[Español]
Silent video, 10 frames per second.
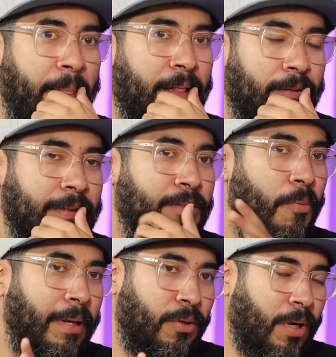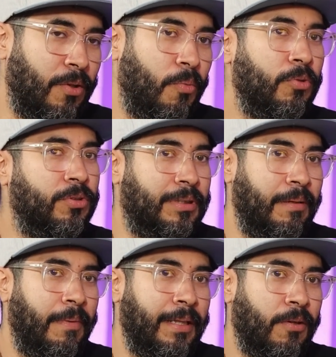Entonces no me ha tocado mucho.
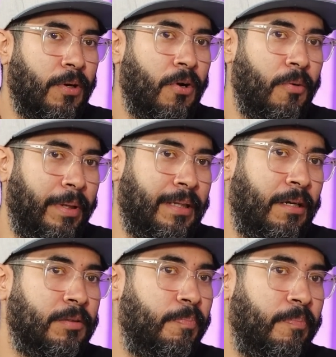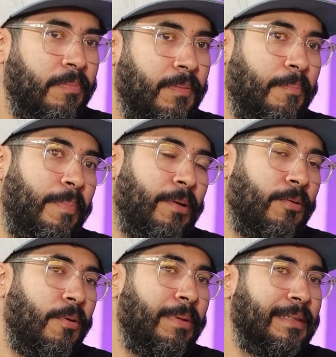Sí me han tocado comentarios, pero
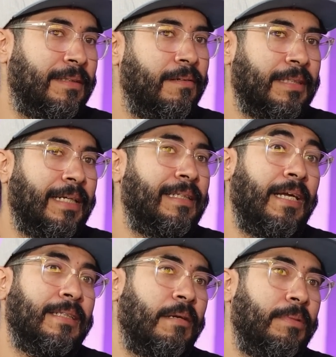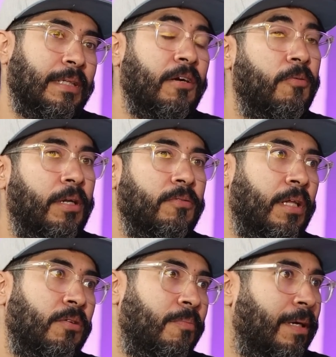luego me dicen, ¿sabes qué? Sí, es que me estaban cobrando
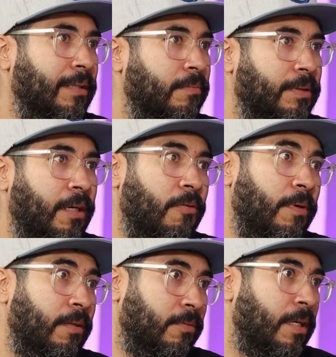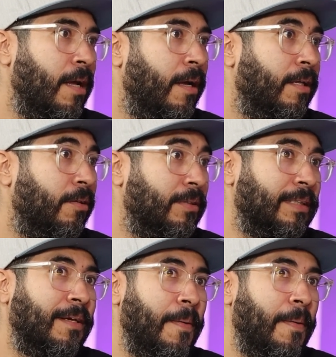tanto más, me estaban cobrando. Entonces, ¿Qué